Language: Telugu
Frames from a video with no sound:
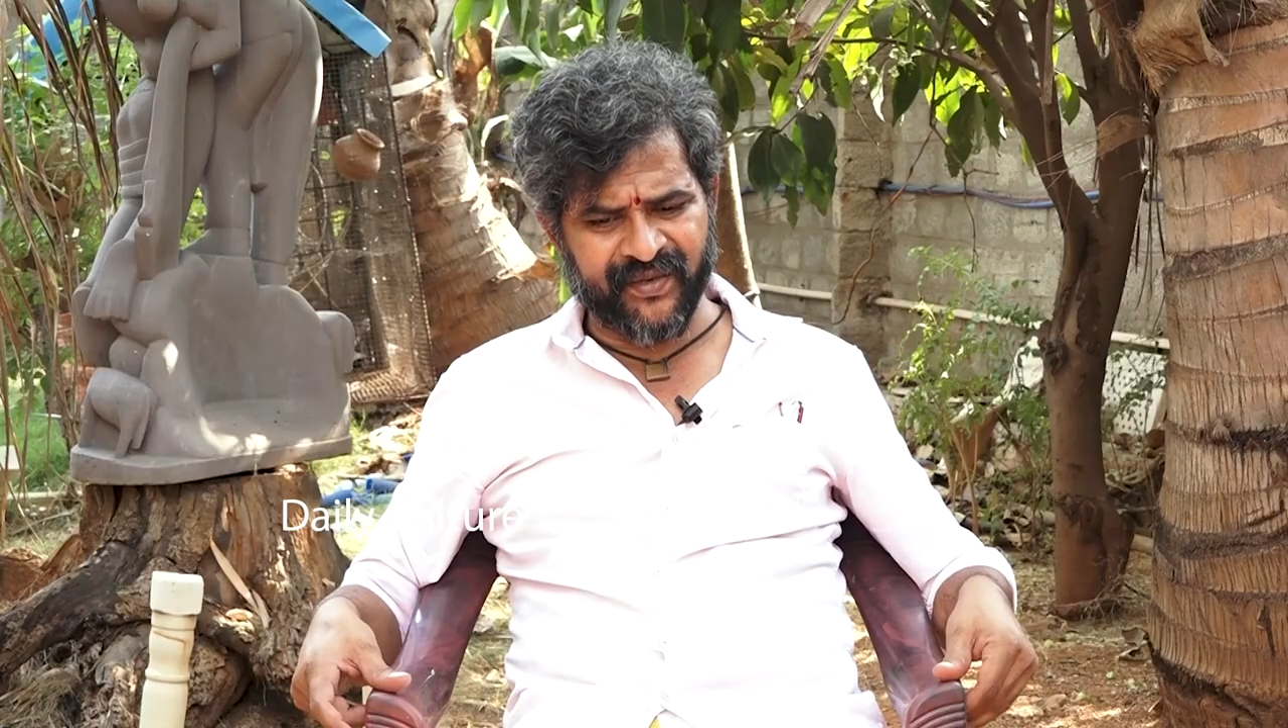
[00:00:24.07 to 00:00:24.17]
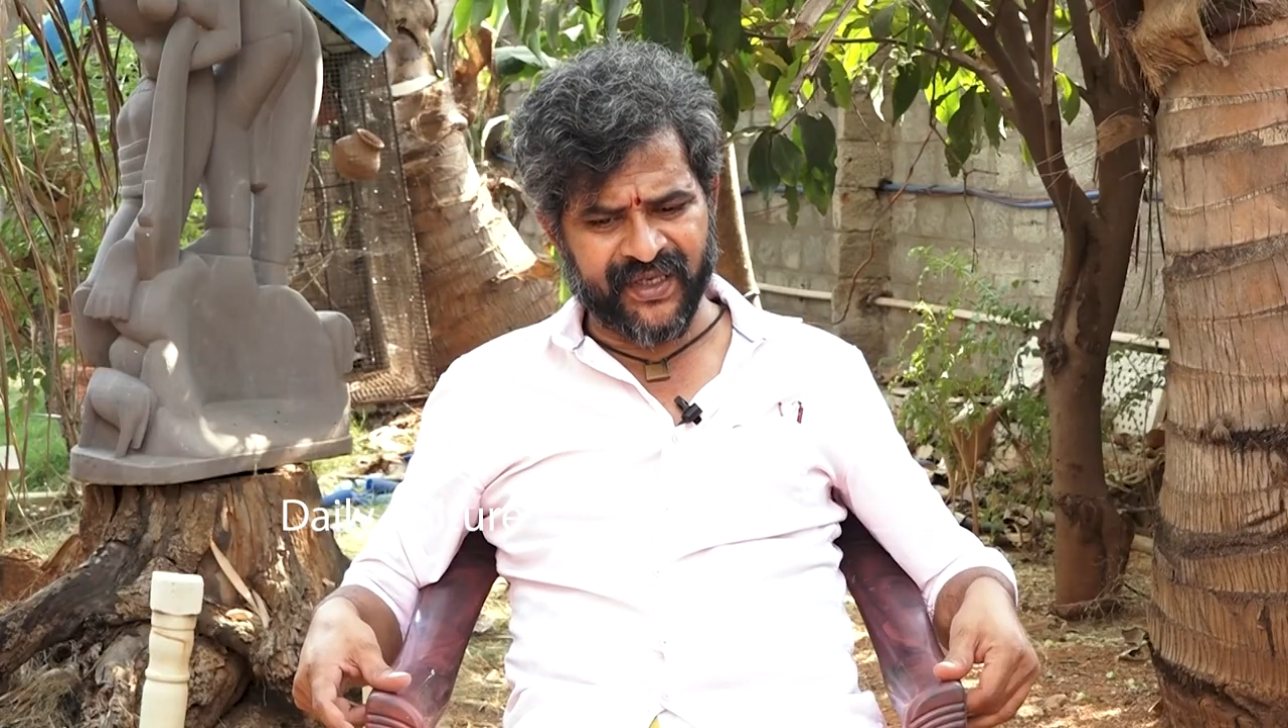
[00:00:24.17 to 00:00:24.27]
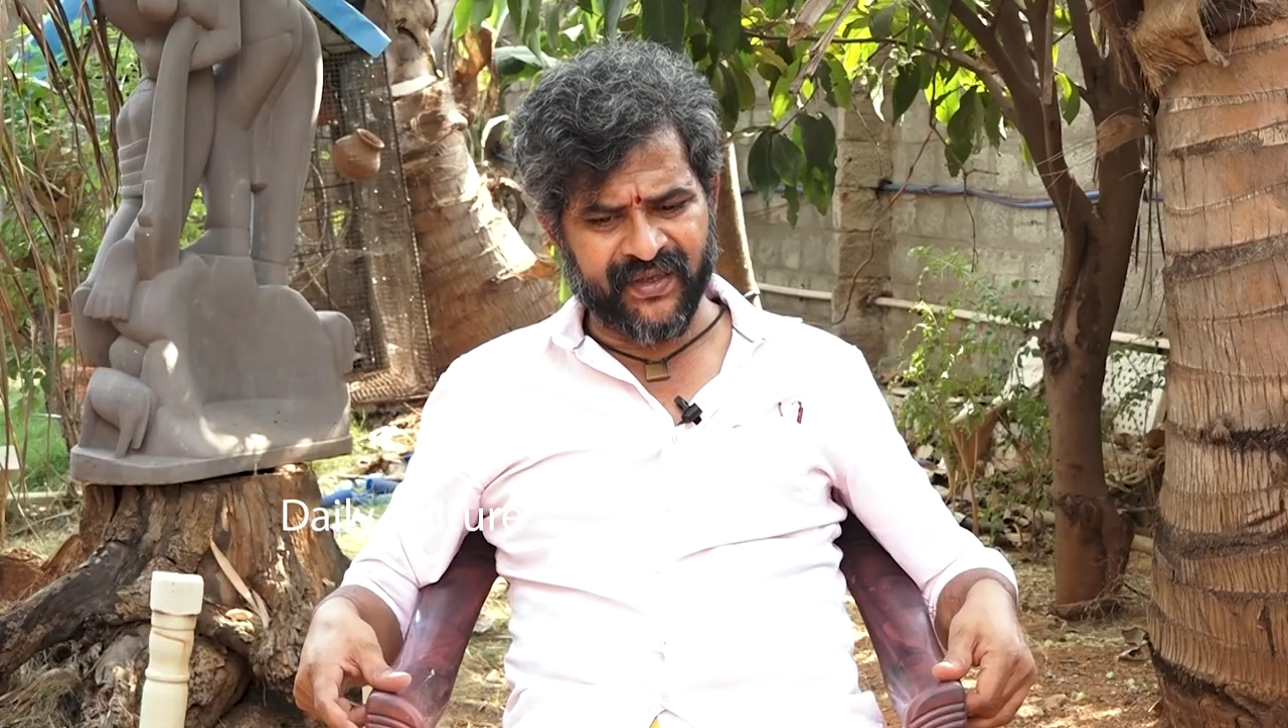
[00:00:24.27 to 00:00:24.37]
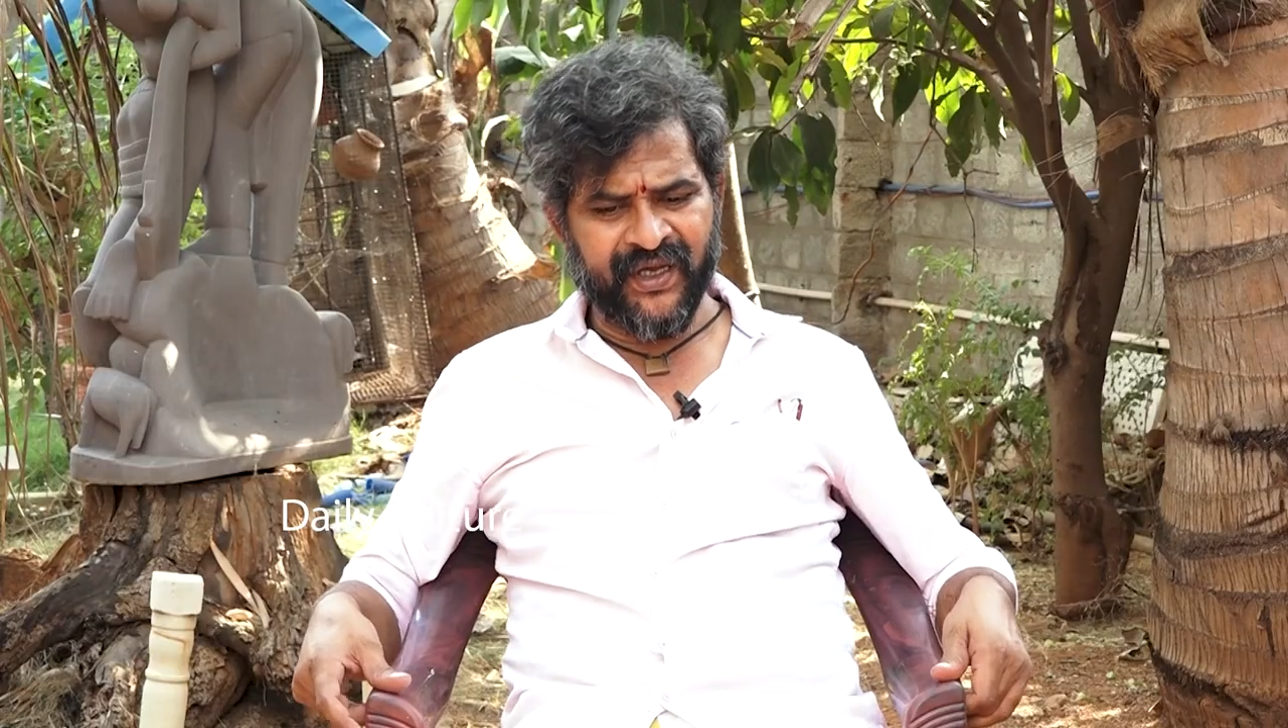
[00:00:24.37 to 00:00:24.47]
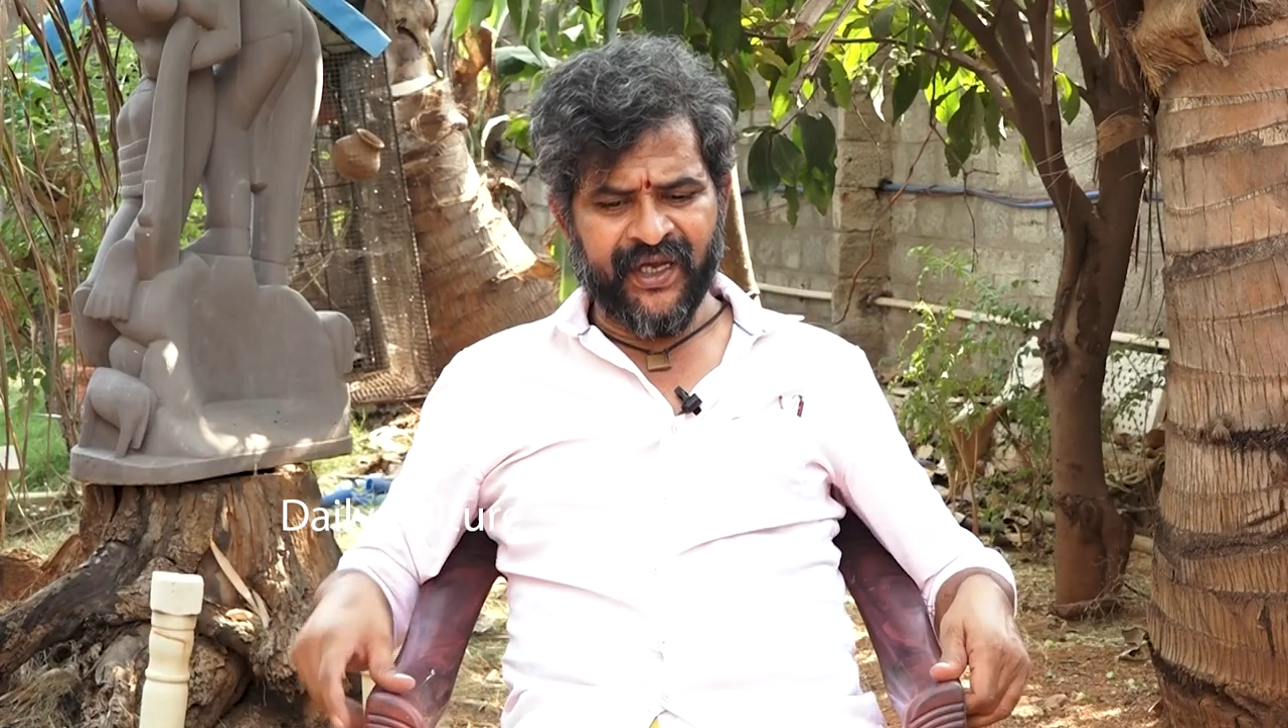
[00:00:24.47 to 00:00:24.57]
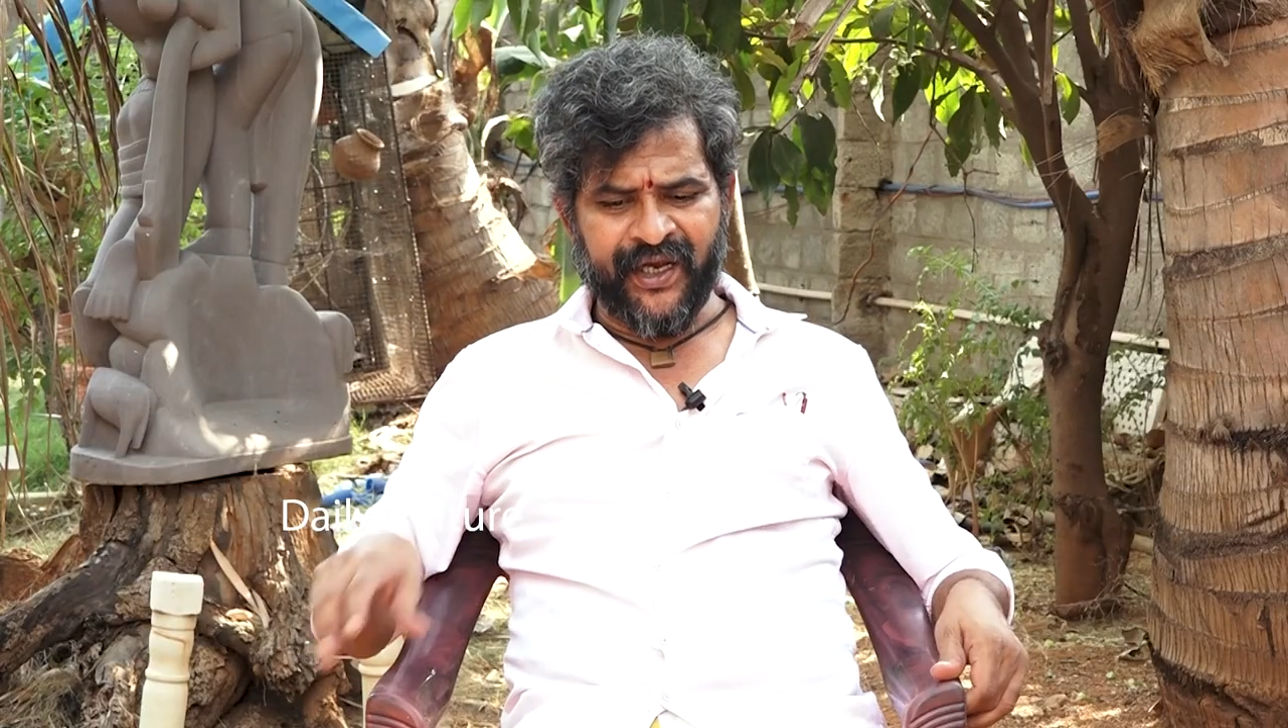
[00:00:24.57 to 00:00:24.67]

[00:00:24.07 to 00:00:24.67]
ఏం లేదు